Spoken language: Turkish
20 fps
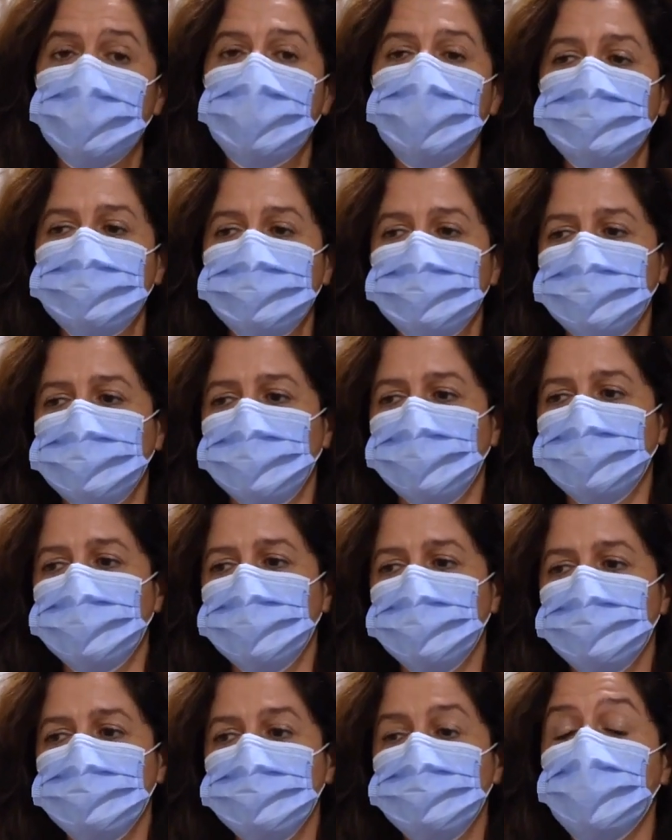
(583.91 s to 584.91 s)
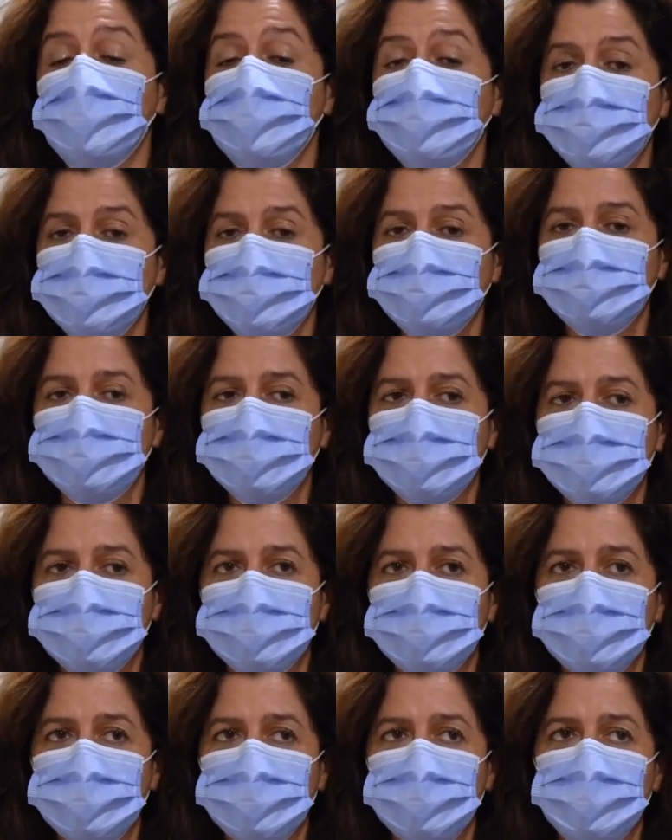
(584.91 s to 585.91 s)
halinde, zor
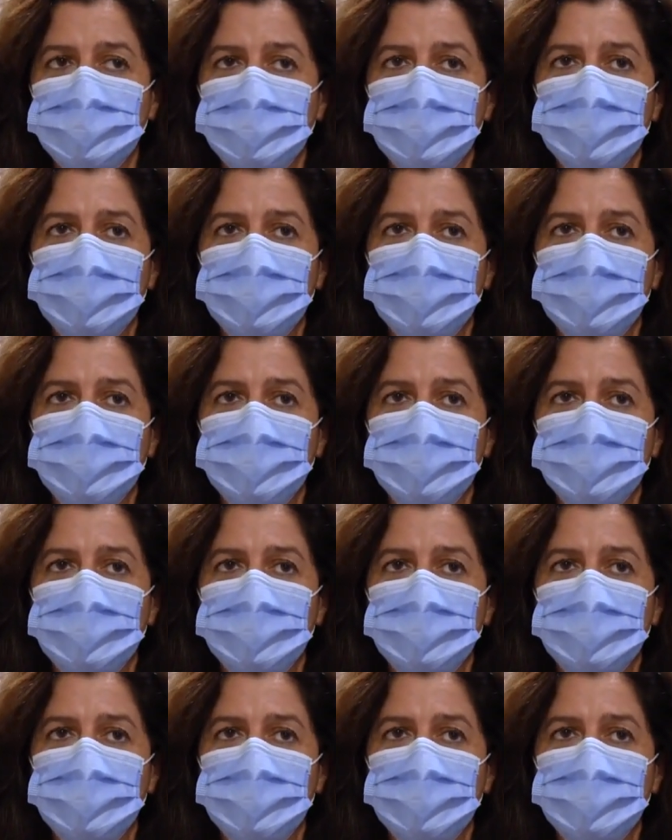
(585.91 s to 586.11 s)
durumlarında